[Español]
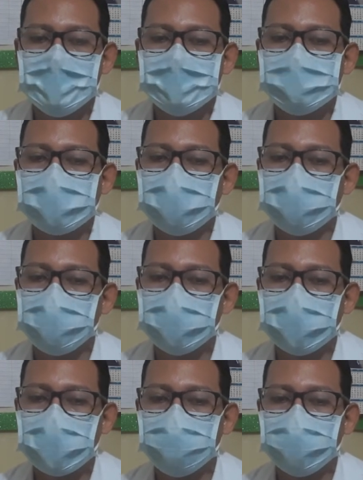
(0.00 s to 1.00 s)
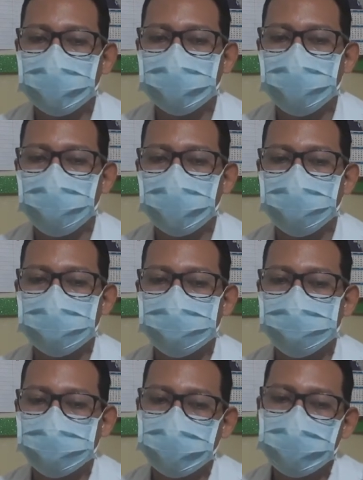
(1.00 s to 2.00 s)
Sabemos que las medidas de
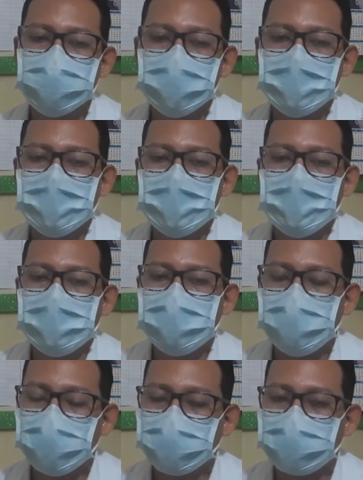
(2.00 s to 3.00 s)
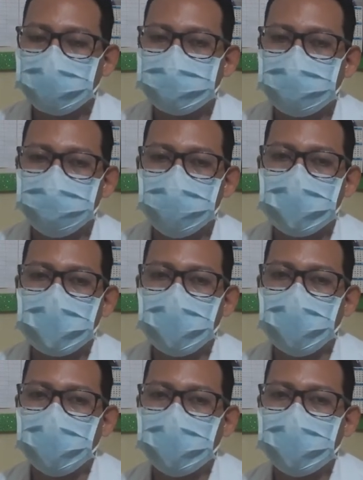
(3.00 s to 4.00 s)
prevención y lo que está
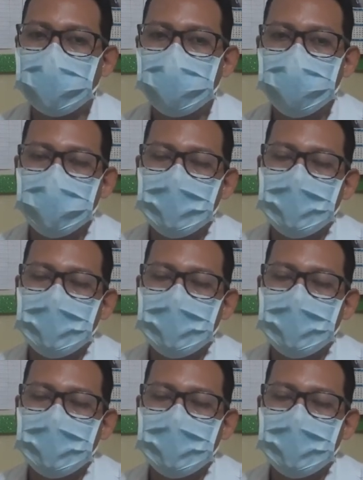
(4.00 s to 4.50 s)
enfocado es el,